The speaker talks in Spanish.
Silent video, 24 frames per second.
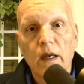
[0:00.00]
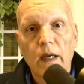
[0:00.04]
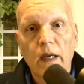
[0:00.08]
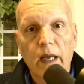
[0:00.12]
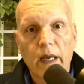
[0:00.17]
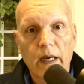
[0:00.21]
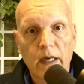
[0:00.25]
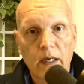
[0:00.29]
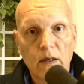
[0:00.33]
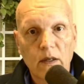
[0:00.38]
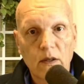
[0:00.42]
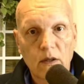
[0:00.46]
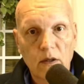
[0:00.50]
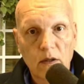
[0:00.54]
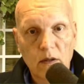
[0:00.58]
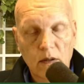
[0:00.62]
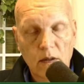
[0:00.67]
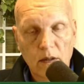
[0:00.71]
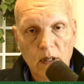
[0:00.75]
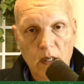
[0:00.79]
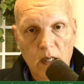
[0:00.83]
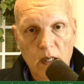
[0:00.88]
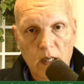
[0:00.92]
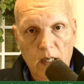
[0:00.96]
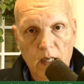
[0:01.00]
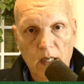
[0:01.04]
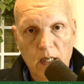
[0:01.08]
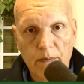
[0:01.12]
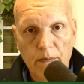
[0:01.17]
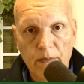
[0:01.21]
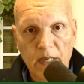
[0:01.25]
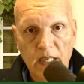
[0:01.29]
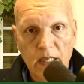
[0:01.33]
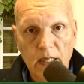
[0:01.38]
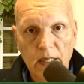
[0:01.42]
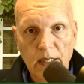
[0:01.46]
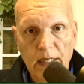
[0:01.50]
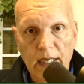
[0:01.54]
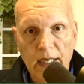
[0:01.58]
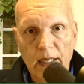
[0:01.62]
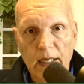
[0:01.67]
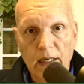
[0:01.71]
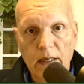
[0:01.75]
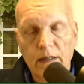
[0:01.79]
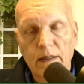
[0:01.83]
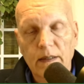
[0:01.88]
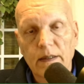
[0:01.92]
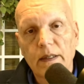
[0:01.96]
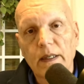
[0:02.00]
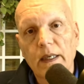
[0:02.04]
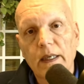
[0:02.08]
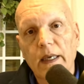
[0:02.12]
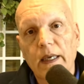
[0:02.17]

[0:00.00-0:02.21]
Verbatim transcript: creó eh, imaginar